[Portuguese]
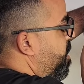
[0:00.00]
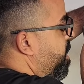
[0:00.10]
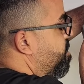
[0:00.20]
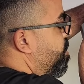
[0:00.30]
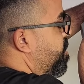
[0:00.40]

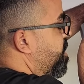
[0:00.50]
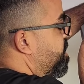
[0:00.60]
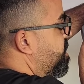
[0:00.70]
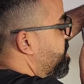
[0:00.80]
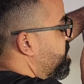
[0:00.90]
é
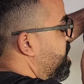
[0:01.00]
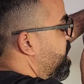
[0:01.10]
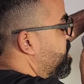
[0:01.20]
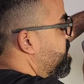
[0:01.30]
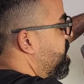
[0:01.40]
importante que você
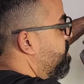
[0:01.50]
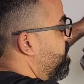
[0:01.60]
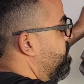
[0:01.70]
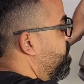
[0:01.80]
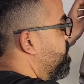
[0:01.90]
tenha
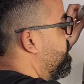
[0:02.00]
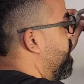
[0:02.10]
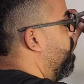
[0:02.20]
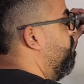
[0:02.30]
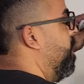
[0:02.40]
sempre muitos
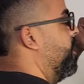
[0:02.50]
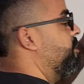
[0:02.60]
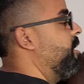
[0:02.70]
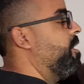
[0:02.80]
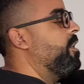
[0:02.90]
aquários, tá?